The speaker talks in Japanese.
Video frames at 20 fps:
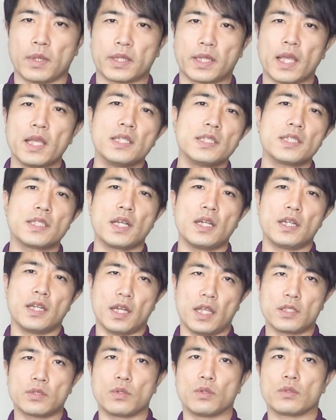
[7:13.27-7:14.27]
確かに
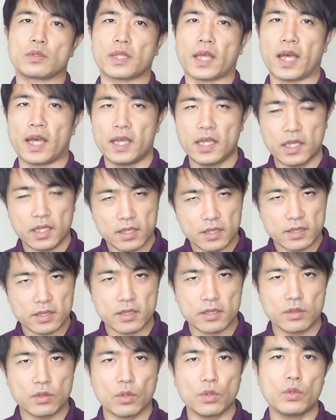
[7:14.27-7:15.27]
ね、その体
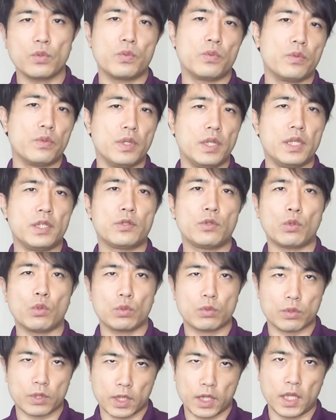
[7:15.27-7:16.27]
質というふうに一
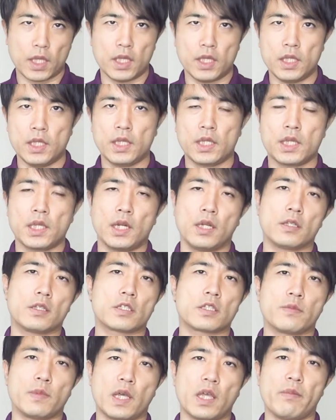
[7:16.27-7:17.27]
言でね、言い切られて
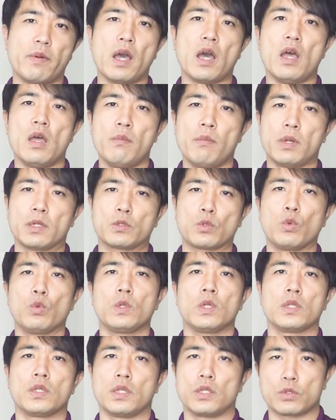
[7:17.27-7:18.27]
しまえば、まあそう
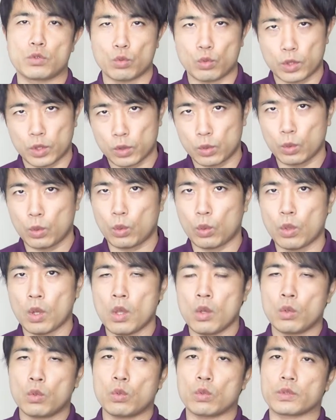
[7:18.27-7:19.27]
なんでしょうけど、
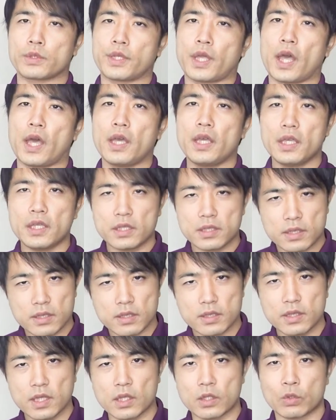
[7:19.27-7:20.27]
この体
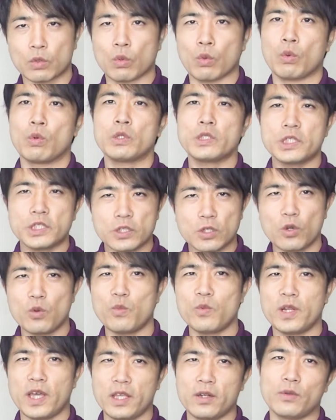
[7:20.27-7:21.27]
質ってどうしよ
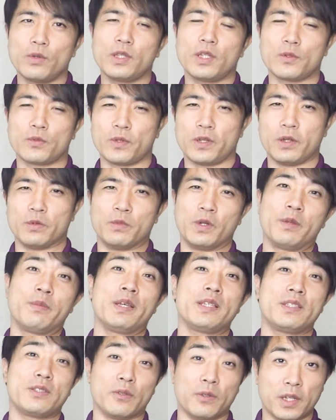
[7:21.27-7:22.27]
うもないのっていうふうに思い
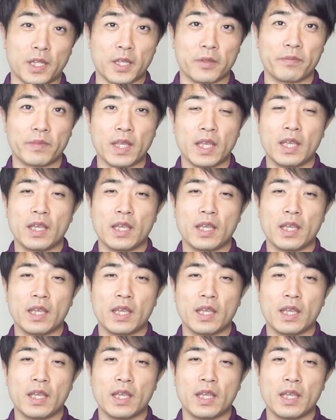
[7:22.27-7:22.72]
ますよね。